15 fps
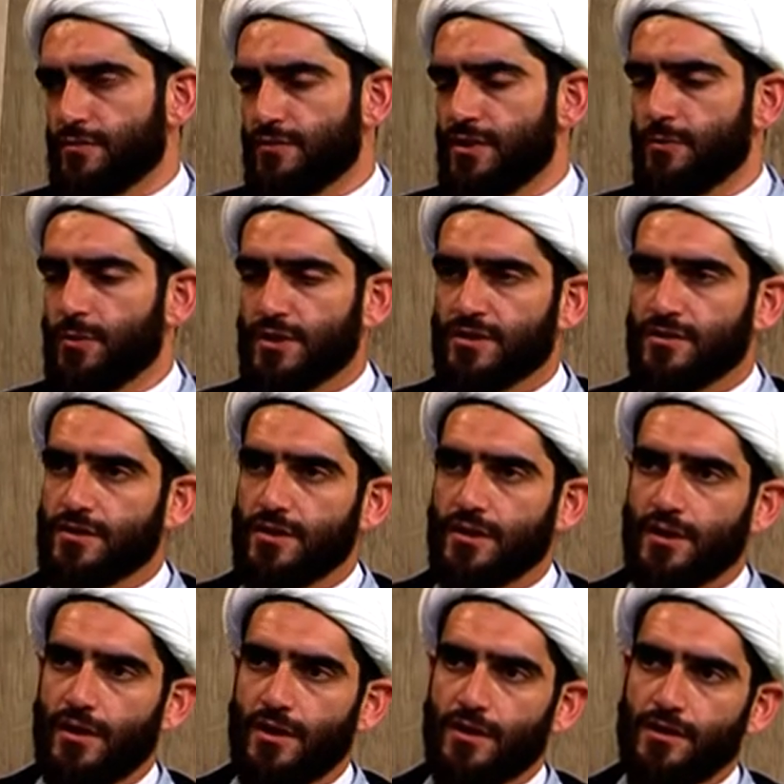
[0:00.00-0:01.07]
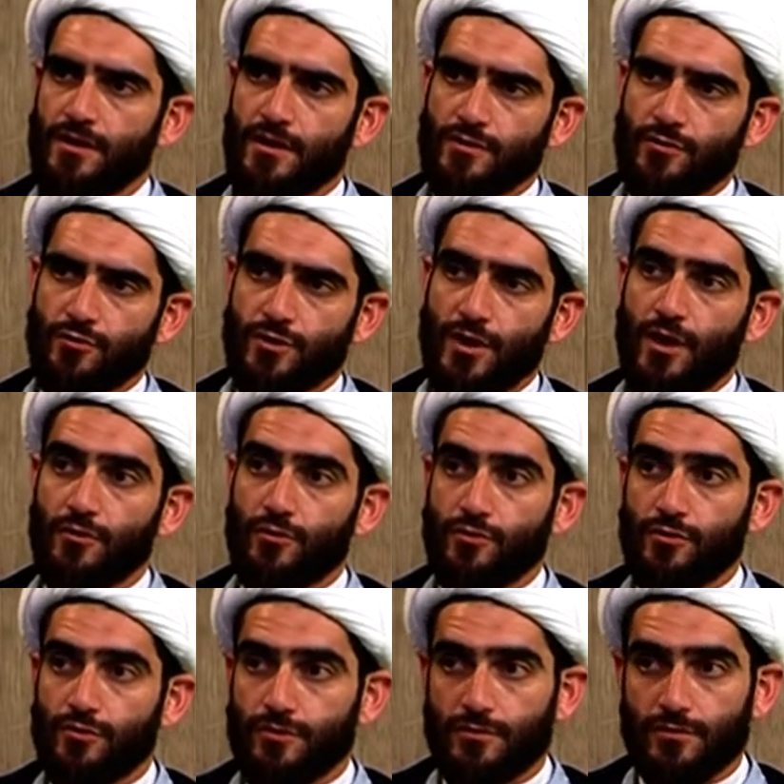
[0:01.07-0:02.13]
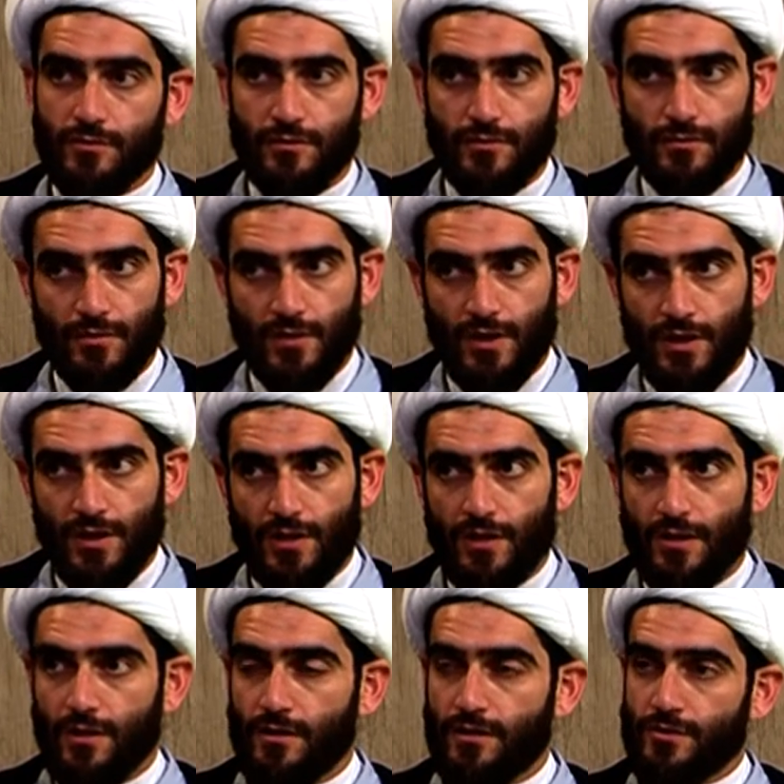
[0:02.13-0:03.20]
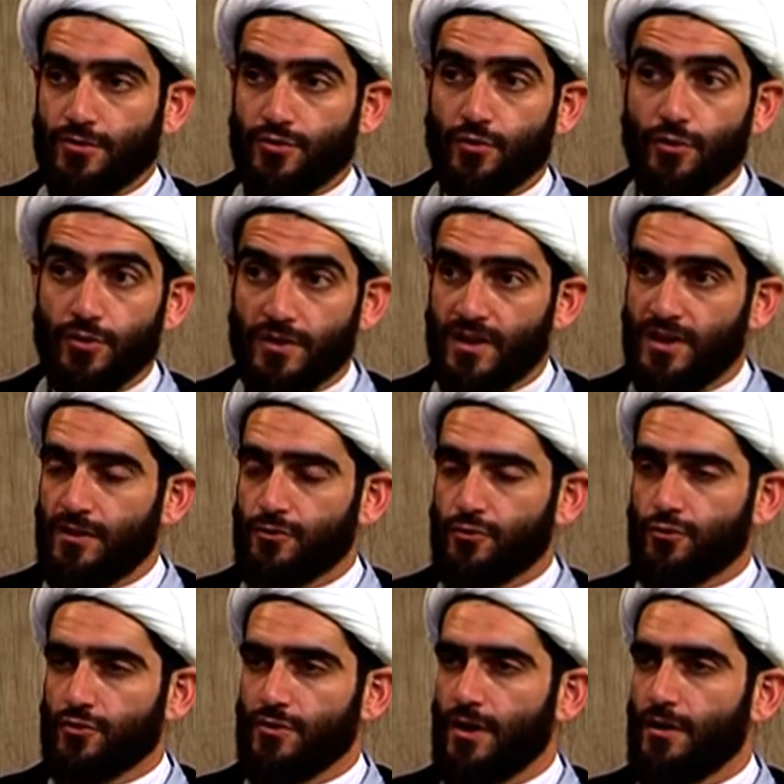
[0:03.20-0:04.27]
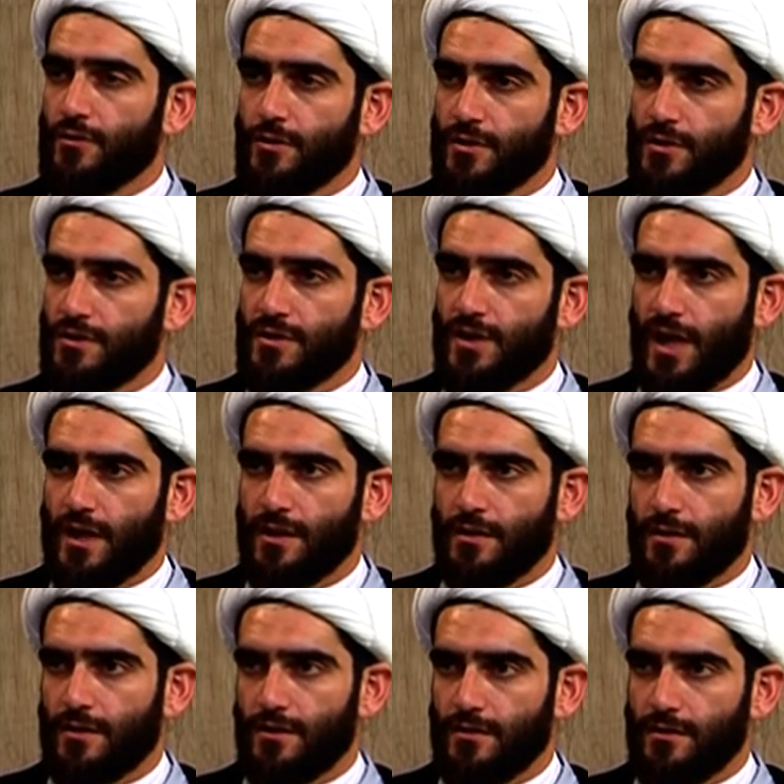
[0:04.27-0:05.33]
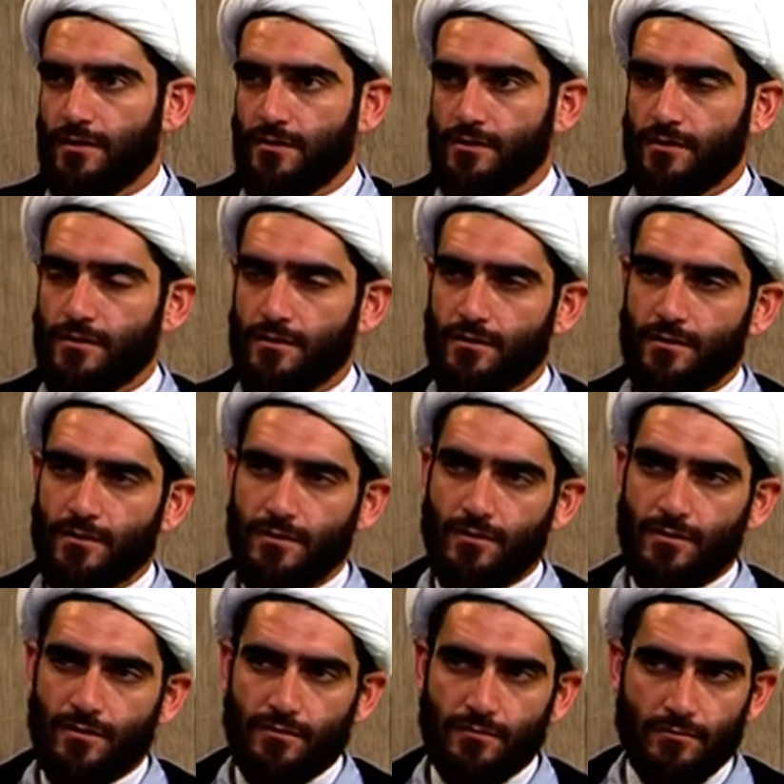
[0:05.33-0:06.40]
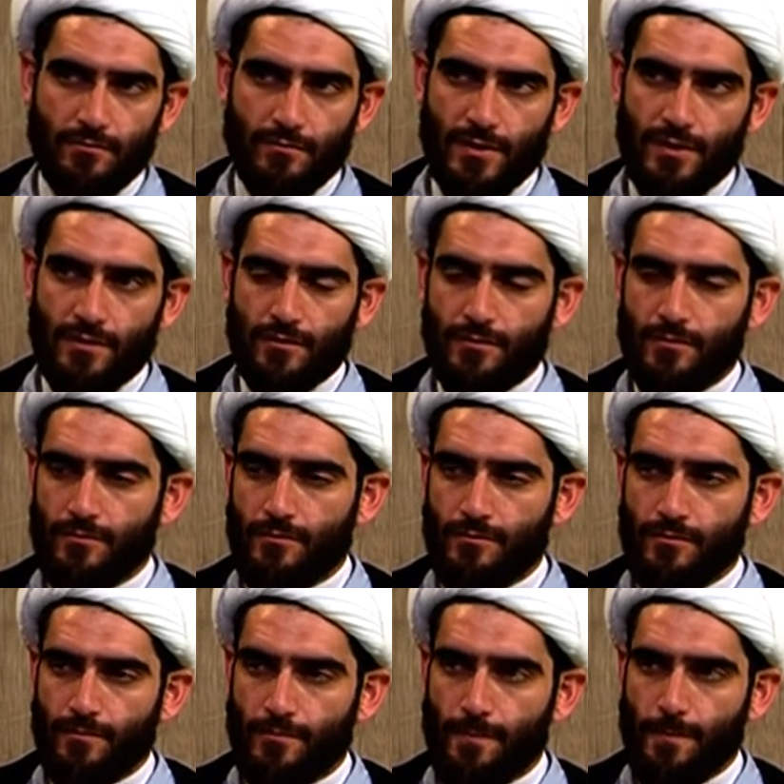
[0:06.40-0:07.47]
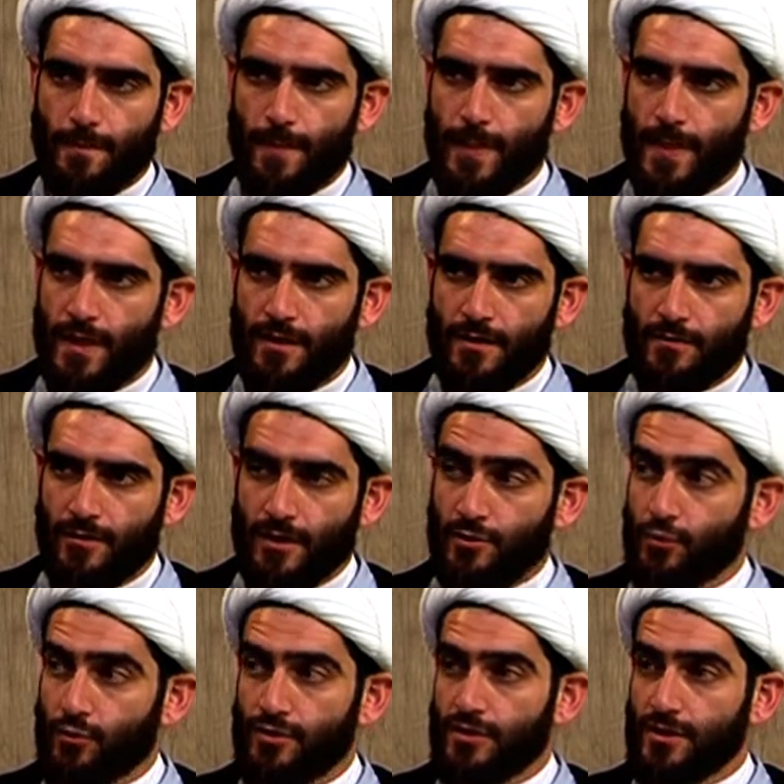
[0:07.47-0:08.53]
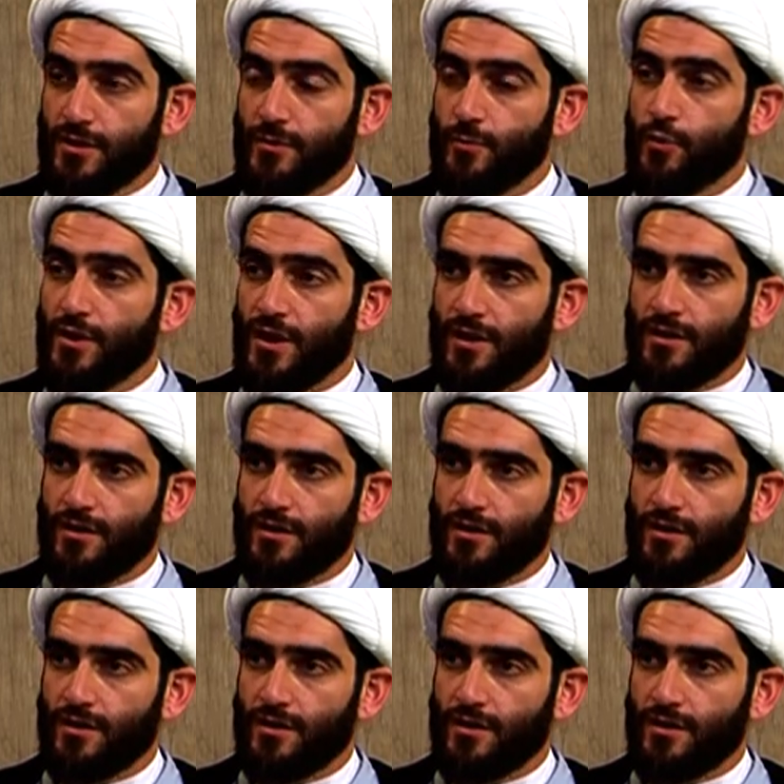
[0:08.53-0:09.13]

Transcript: же, все божественные религии осуждают очень э, жестко, осуждают это деяние и э, относится как, к нему как к